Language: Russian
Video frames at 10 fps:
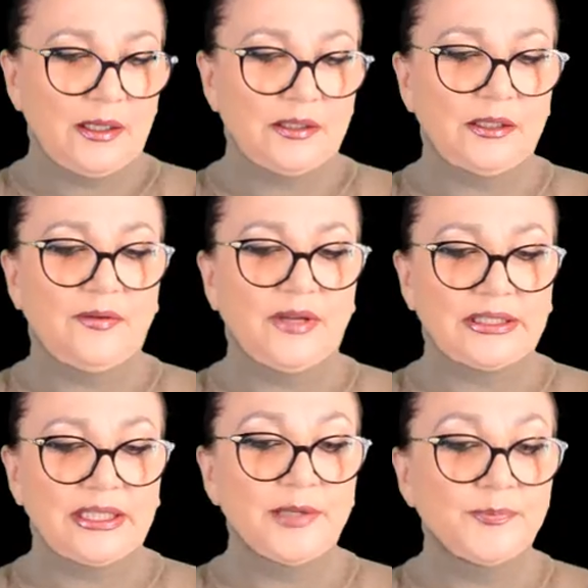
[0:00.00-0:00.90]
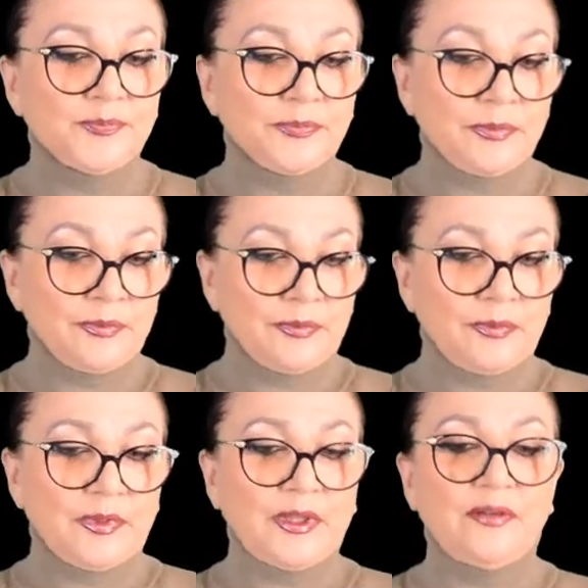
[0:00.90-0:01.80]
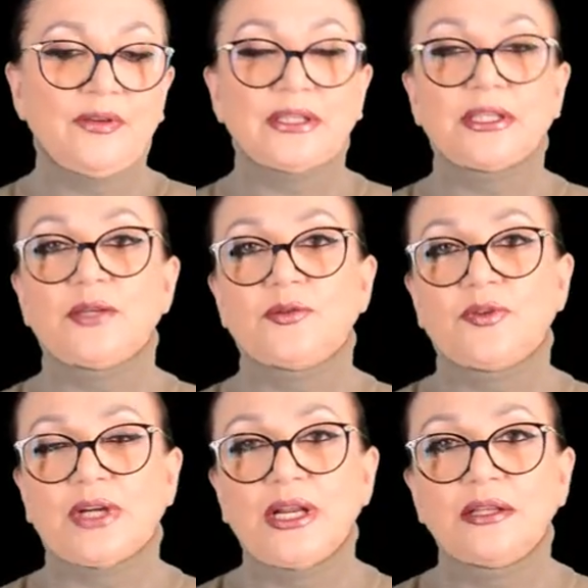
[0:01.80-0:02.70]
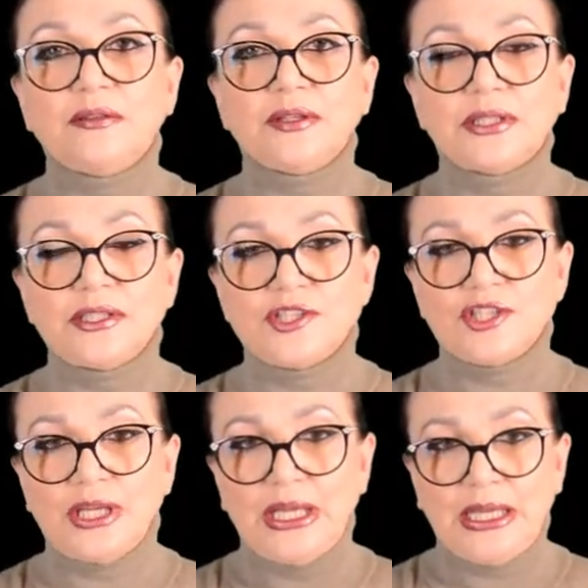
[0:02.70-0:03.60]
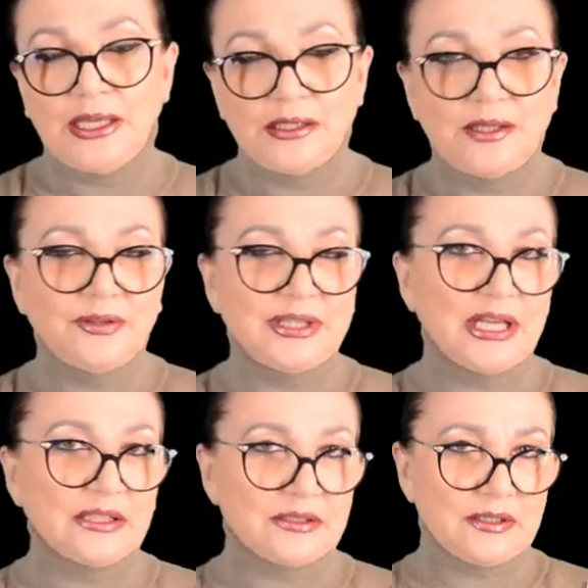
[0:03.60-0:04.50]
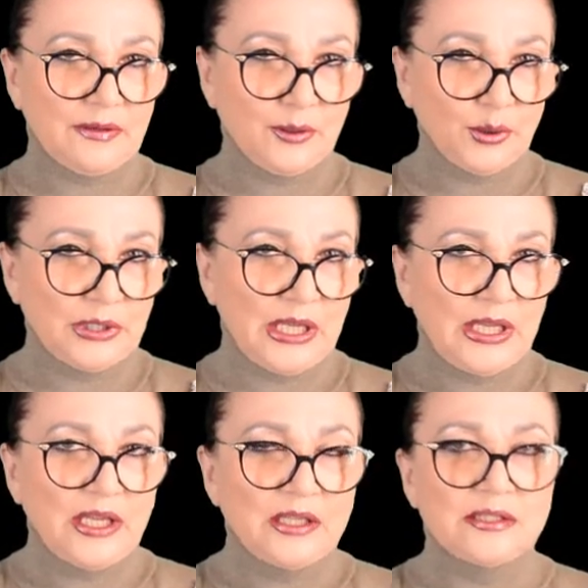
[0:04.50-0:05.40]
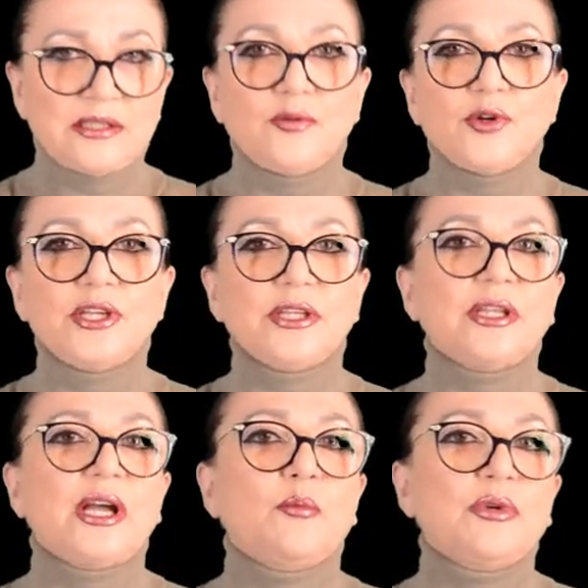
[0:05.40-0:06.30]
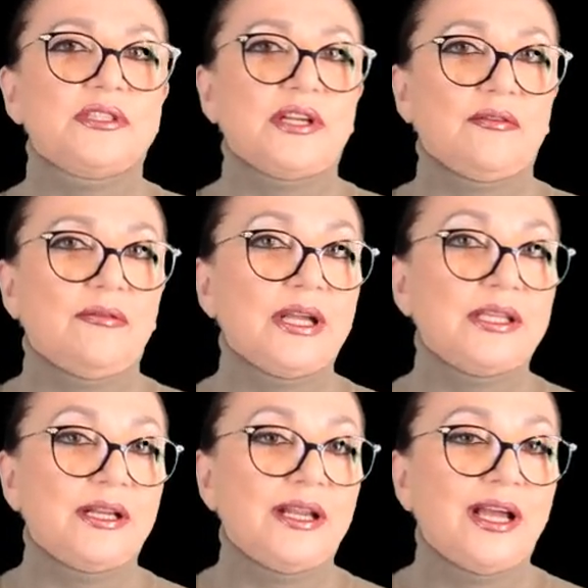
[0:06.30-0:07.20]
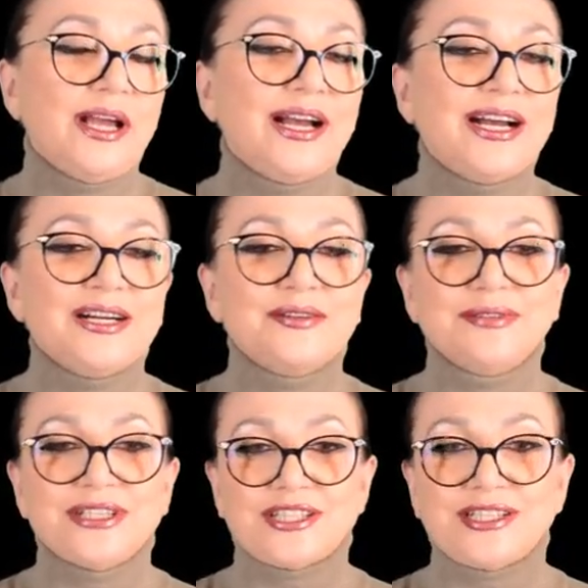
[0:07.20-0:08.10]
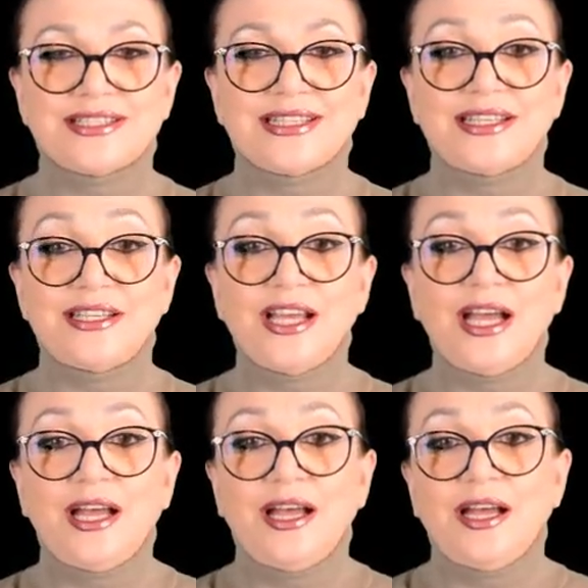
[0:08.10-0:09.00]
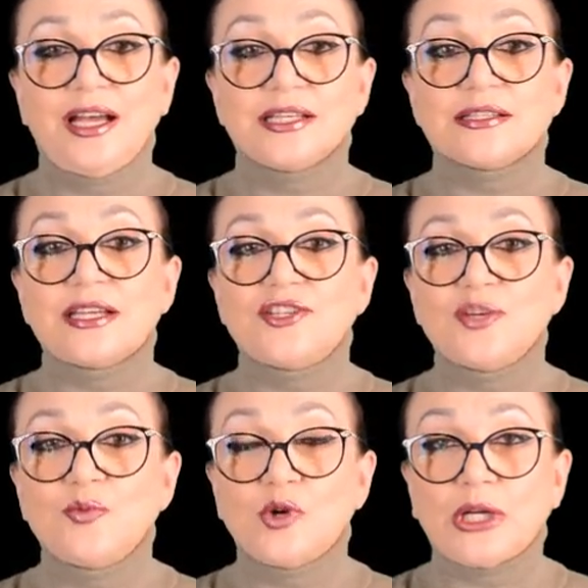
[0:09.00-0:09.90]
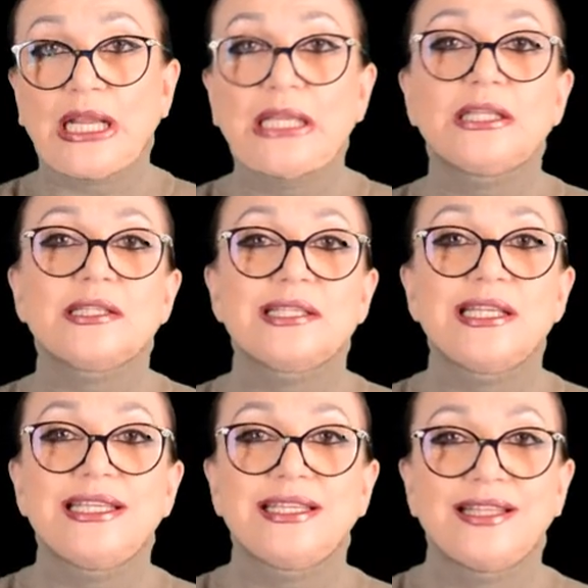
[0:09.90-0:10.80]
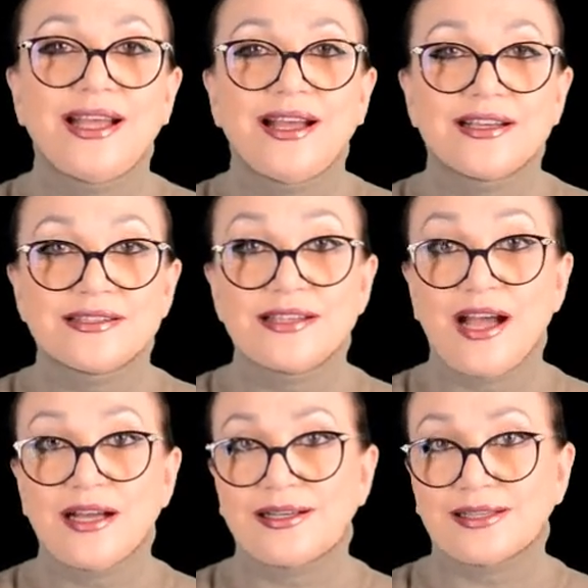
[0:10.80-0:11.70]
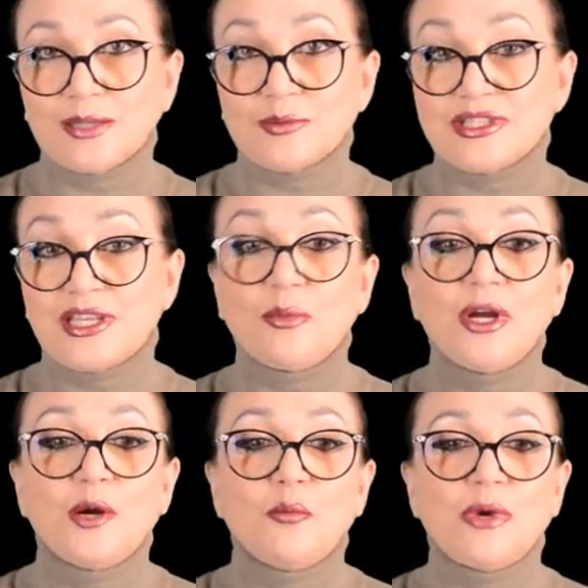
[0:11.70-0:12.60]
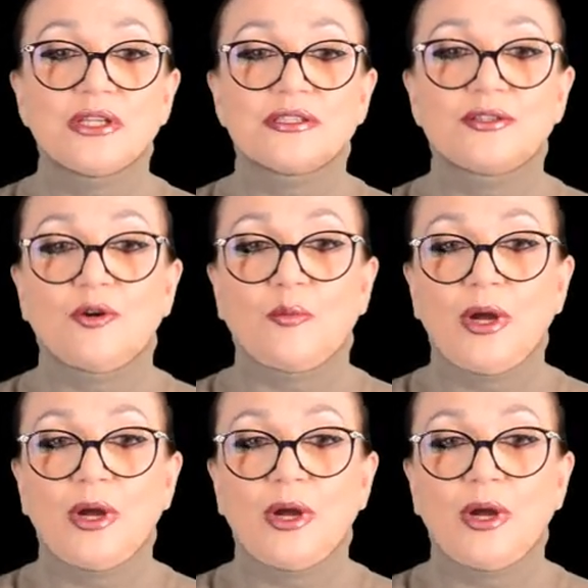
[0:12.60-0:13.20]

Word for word: Девятое. 9 февраля 2019 года. Сегодня на обозревателе вышла статья «Зачем Украина следит за Крымским мостом?»